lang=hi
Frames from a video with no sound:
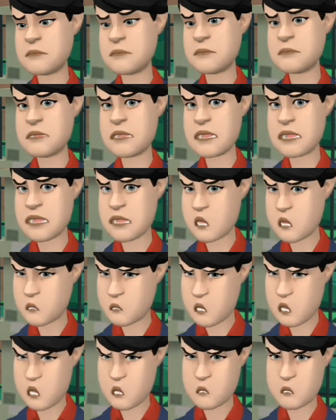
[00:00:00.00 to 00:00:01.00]
क्यों कोई
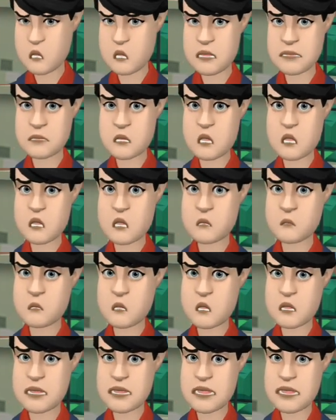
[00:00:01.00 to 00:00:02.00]
पुलिस वाला मुझे आज
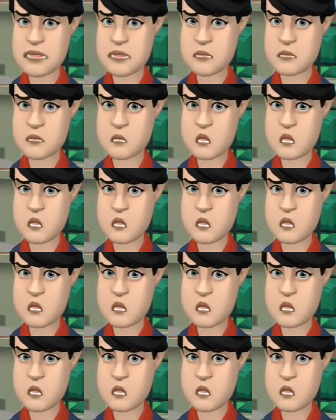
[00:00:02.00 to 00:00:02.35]
नहीं पकड़ रहा